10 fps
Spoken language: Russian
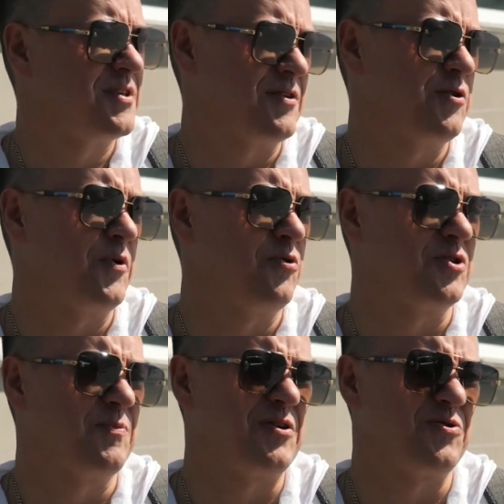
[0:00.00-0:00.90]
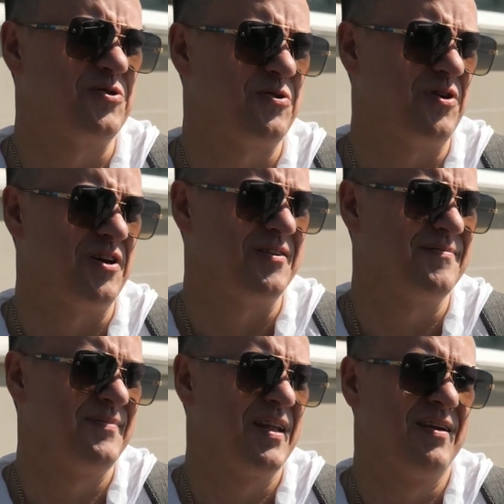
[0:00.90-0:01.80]
Севастополь город с большой историей.
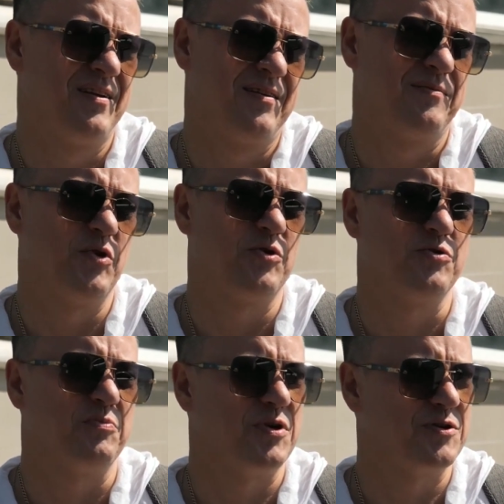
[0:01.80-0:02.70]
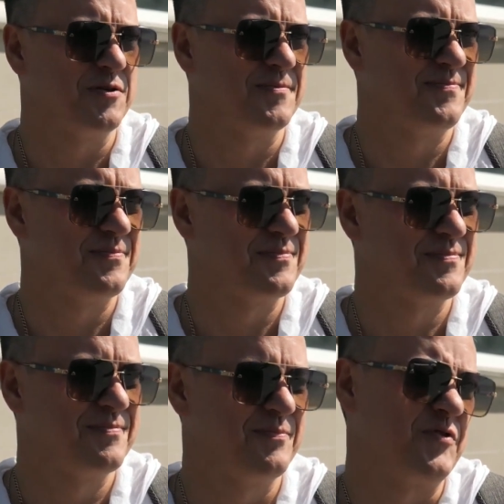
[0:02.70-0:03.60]
Много чего пережил.
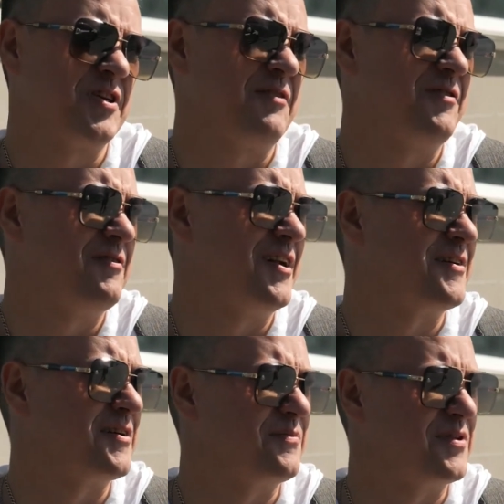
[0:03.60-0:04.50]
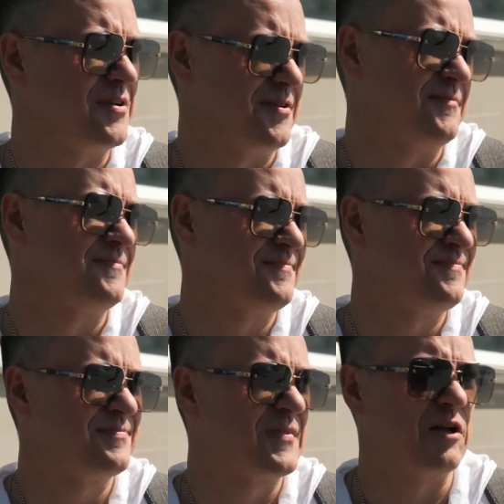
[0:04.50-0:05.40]
Мы всегда воевали, как бы, и
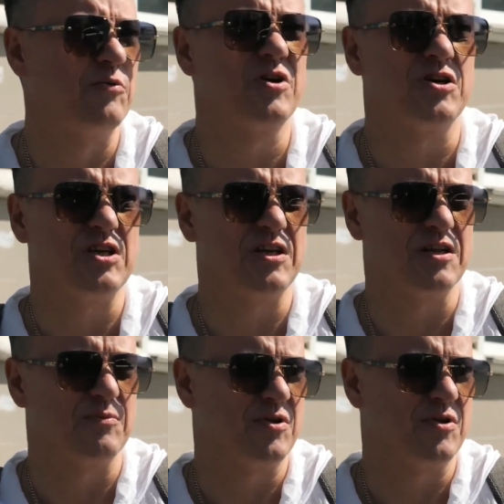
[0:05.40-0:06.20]
я думаю, горожане к этому